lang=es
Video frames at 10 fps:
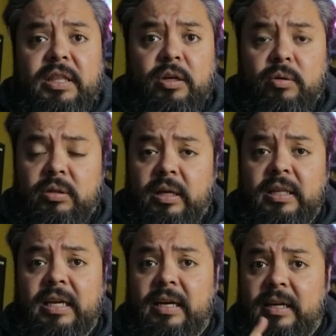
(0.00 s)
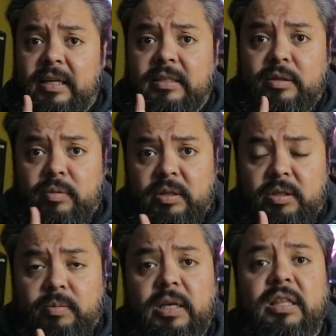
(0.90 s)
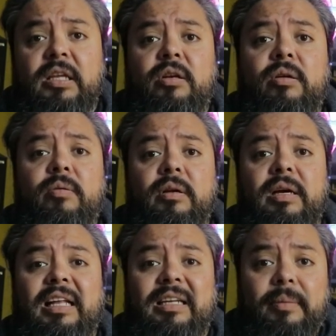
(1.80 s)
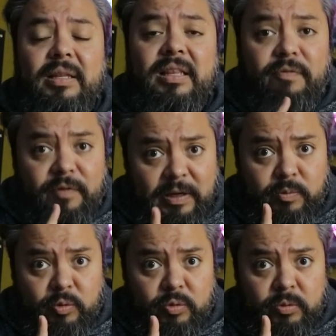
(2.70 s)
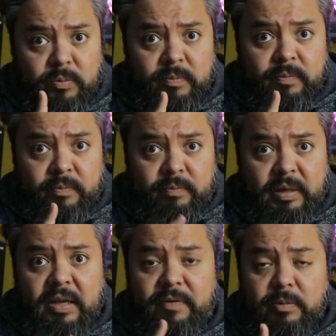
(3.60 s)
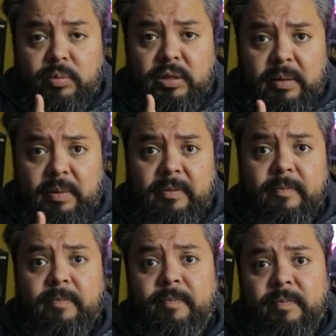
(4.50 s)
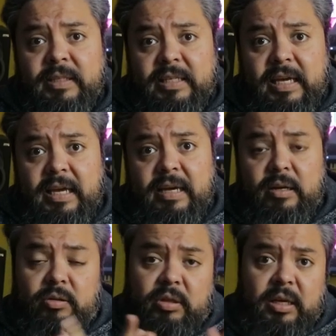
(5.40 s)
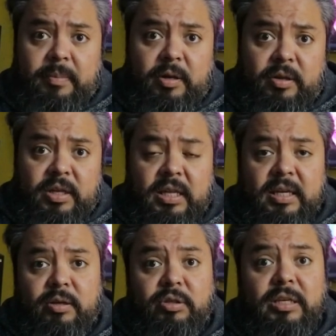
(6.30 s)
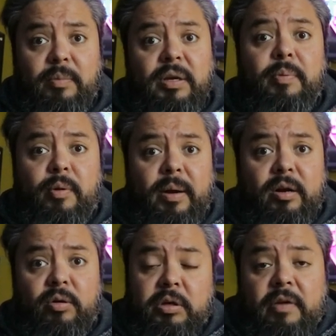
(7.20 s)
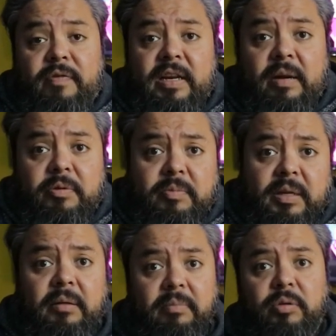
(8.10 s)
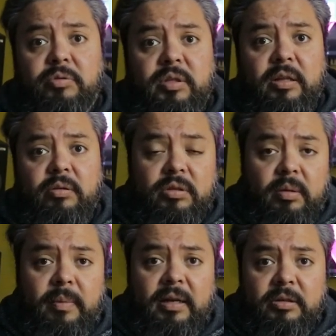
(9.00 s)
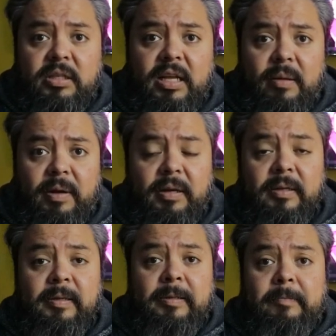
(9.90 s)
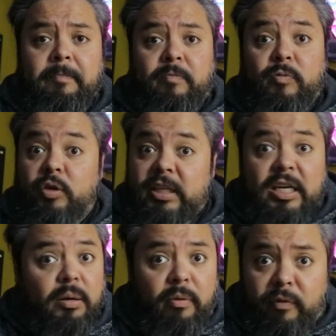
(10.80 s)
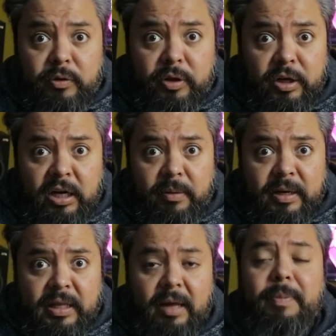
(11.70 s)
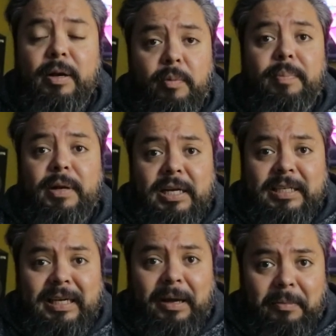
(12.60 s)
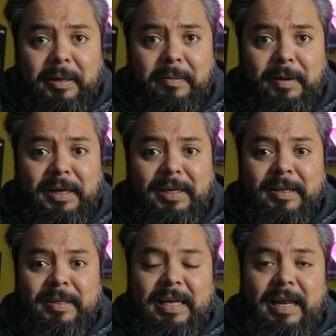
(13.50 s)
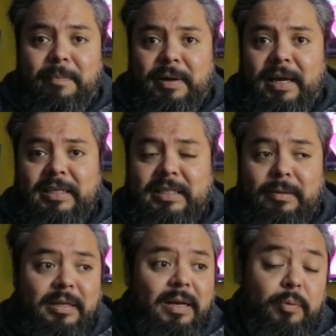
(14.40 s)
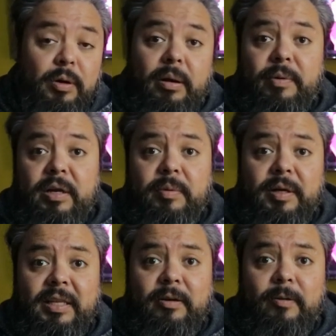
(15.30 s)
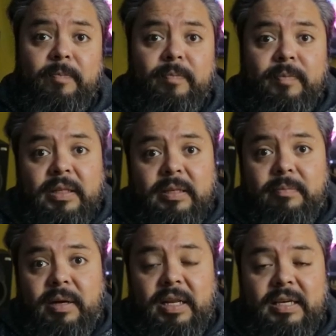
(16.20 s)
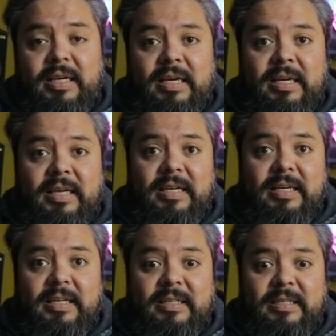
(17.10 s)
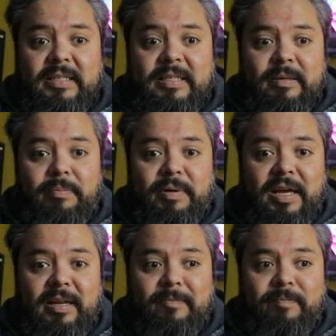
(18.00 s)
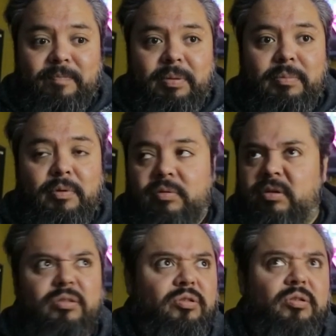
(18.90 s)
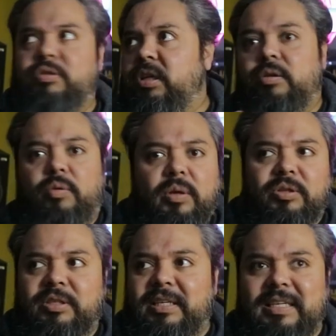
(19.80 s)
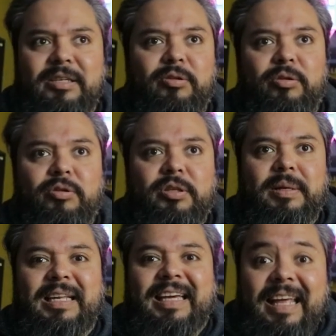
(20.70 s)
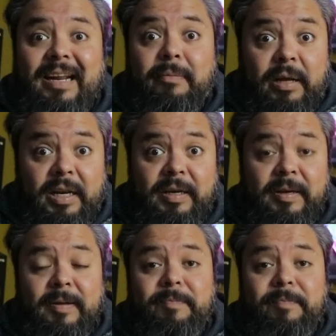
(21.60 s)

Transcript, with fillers: a hacerlo otra vez de las redes de Twitch, voy a hacerlo a través de Facebook, ¿vale? Facebook Gaming. Que el otro día me lo hice y dije, hostia, voy a probarlo. Y al final, pues mira, me ha gustado, no está mal, no está nada mal. No sé cómo funciona, la verdad, pero, pero está bien, ¿vale? En plan, si veis la prueba, por ejemplo, que tengo, ¿vale? Que es en plan, pim, y escuchando ruidos, que es esto? No sabía ni qué eran, ¿vale?